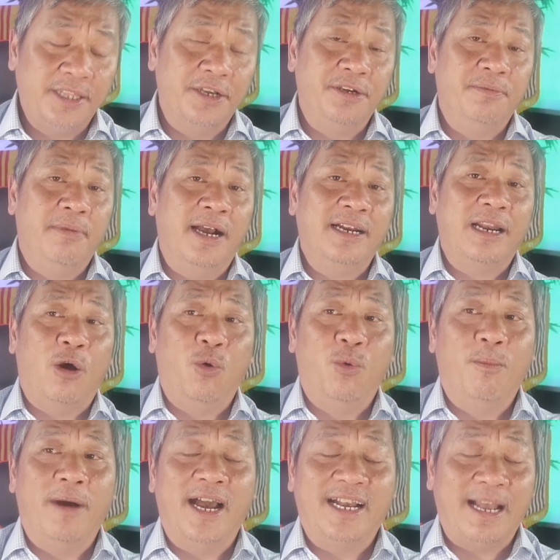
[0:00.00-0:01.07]
từ bắt đầu
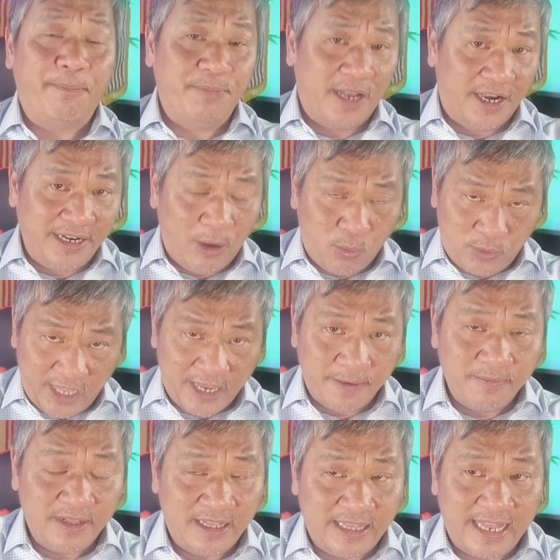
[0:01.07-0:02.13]
mà gặp gỡ đầu tiên
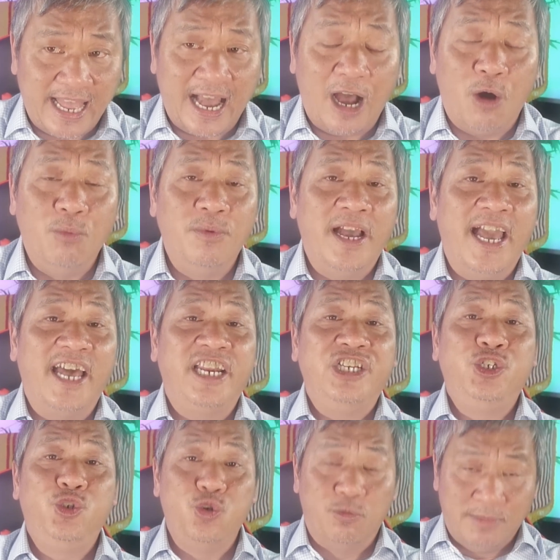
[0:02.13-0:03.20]
là ông Harry
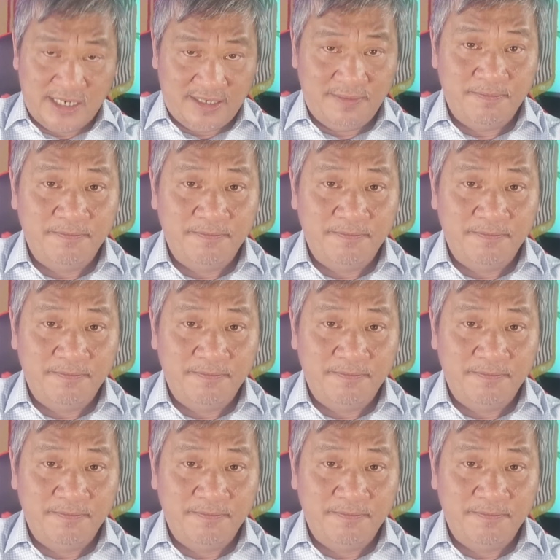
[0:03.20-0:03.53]
Truman.